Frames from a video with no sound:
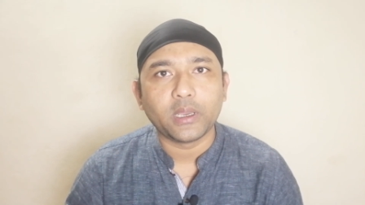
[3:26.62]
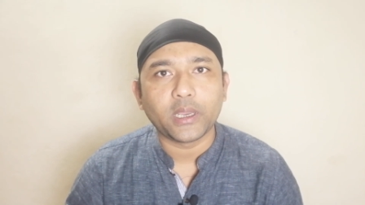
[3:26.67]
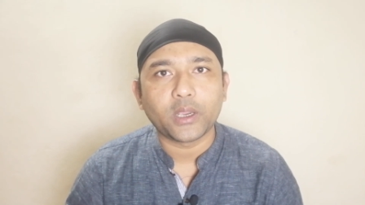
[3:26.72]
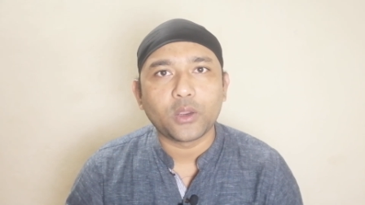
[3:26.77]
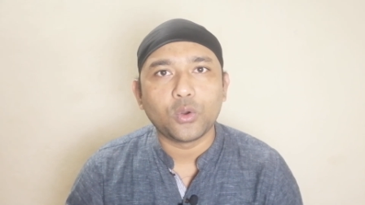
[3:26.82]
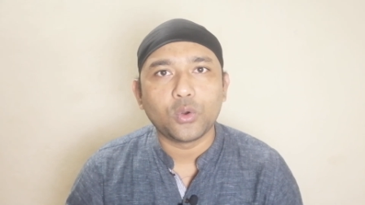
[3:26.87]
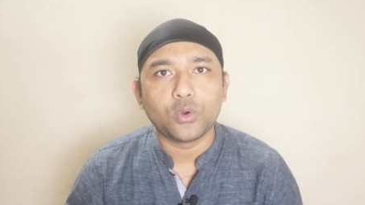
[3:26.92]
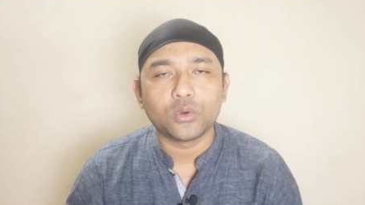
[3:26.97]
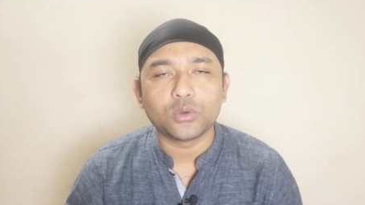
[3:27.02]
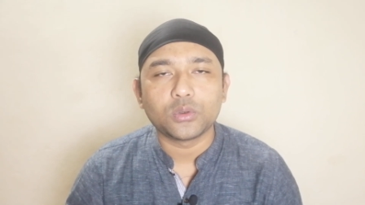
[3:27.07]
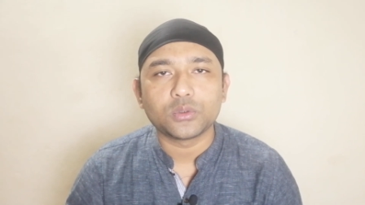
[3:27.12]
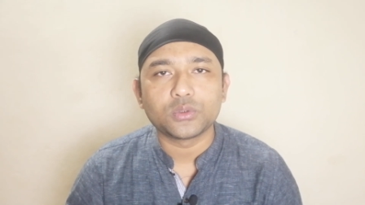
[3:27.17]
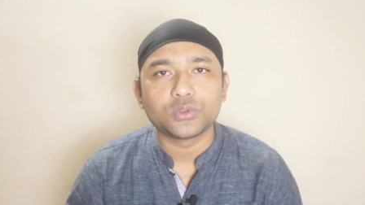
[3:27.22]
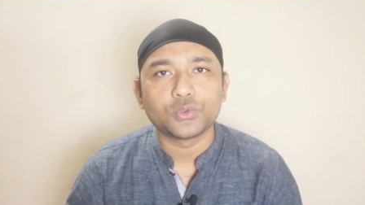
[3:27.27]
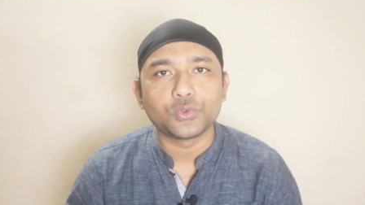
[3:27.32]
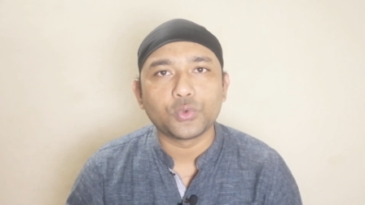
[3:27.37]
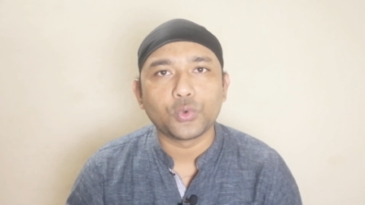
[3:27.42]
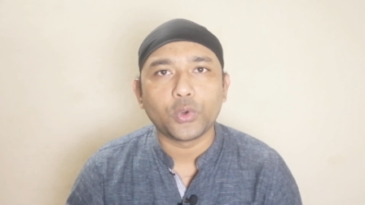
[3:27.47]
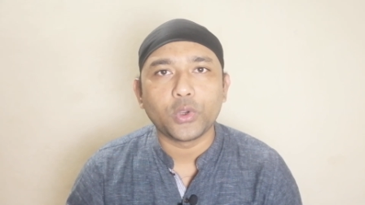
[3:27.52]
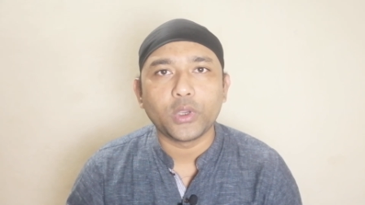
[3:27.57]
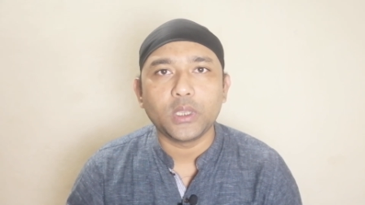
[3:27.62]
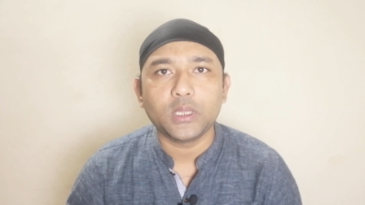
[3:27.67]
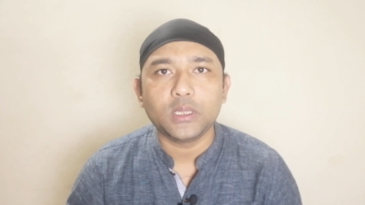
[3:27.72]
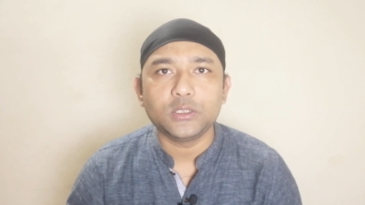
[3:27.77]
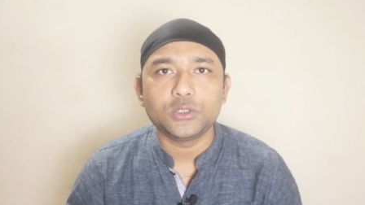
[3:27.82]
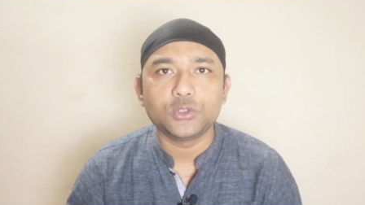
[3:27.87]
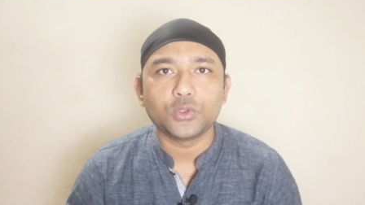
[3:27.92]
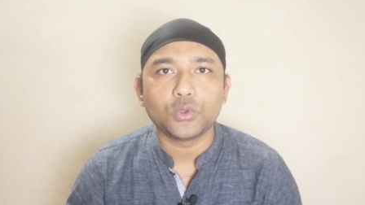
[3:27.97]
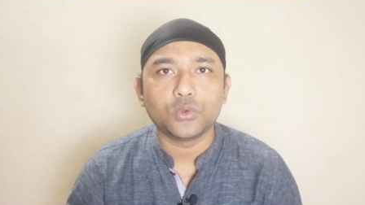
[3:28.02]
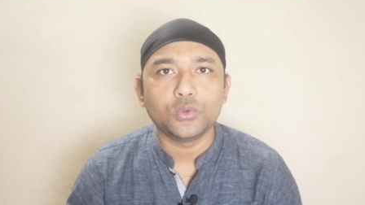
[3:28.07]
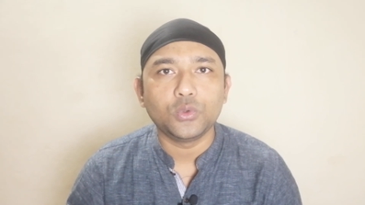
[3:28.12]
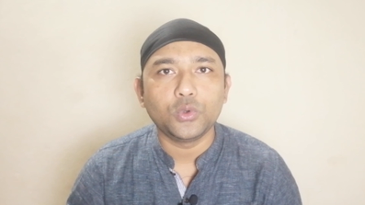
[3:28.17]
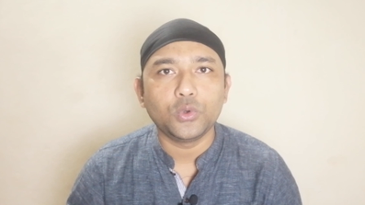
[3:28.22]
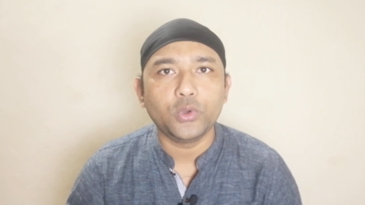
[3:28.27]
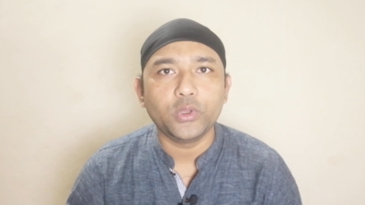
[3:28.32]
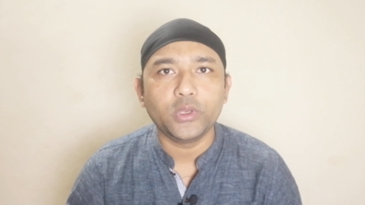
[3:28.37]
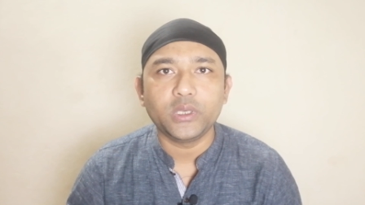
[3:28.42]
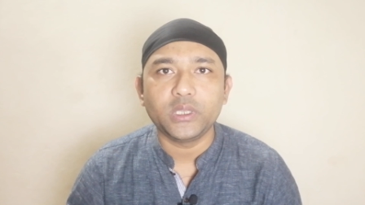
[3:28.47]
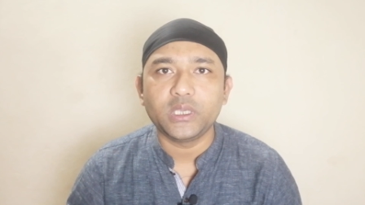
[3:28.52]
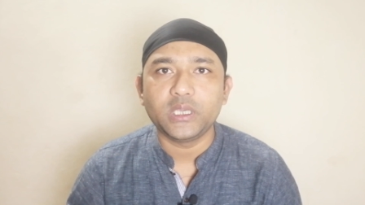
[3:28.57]
এখন সোহেল
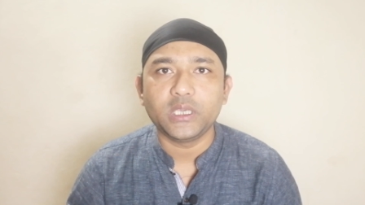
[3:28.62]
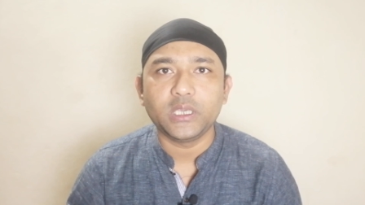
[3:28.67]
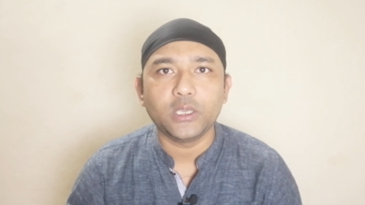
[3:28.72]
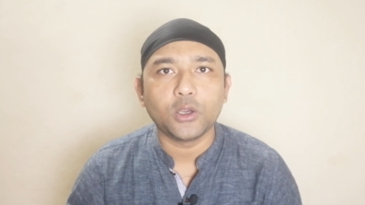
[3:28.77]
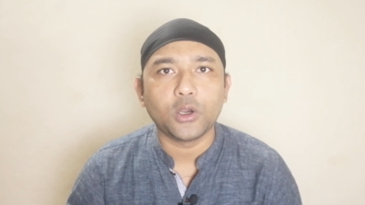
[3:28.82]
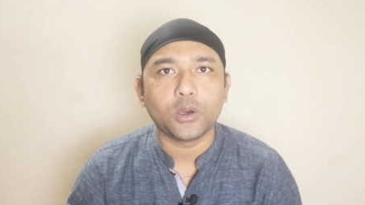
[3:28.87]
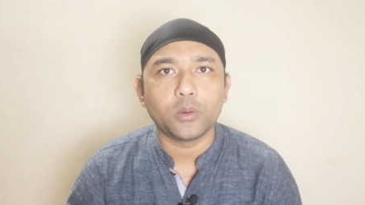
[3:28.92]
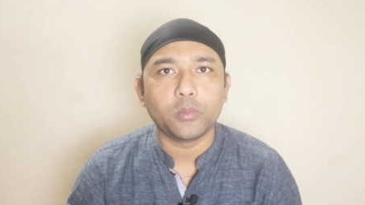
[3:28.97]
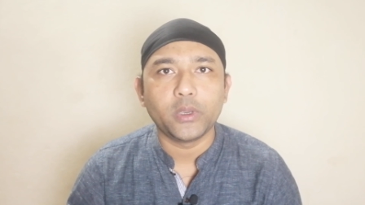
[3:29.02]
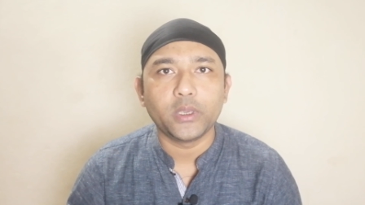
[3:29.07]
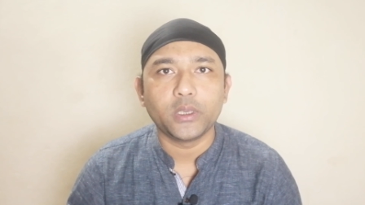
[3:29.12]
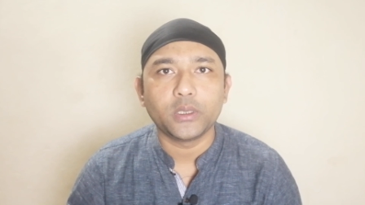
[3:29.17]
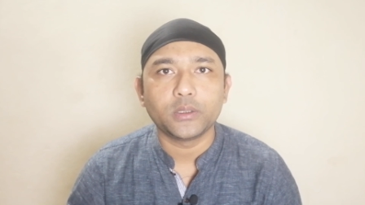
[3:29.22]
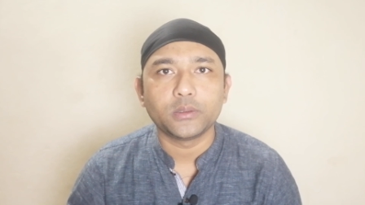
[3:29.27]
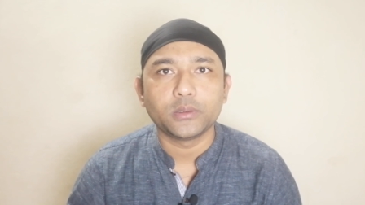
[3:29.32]
চৌধুরীর কি হবে